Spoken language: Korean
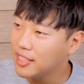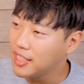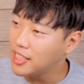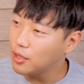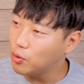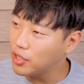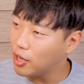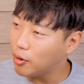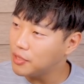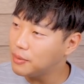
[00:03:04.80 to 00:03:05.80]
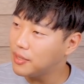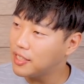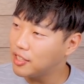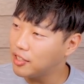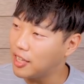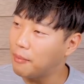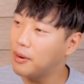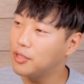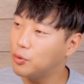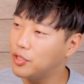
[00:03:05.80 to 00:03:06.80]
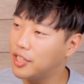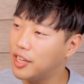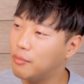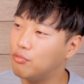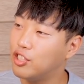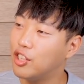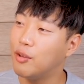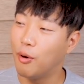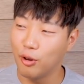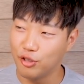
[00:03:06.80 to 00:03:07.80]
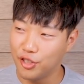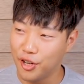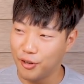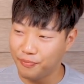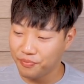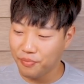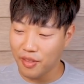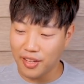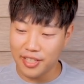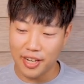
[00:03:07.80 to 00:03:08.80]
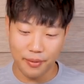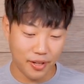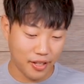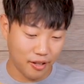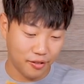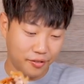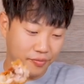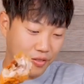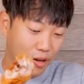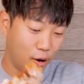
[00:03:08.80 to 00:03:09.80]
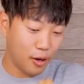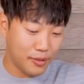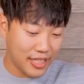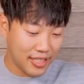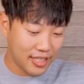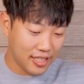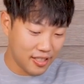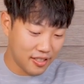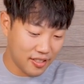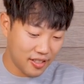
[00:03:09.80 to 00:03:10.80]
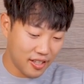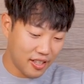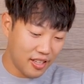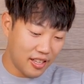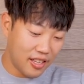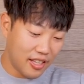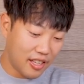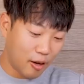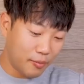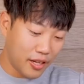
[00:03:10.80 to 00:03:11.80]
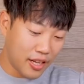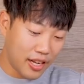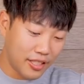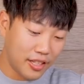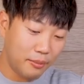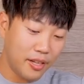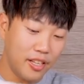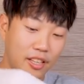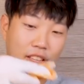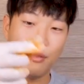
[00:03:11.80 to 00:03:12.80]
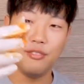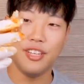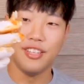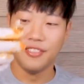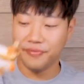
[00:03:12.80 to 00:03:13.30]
시장통닭 껍질만 뜯어서 닭발소스에 묻혀서 먹어주세요 잠깐만 기다렸어 어렵지 않지 껍데기는 항상 많이 있기 때문에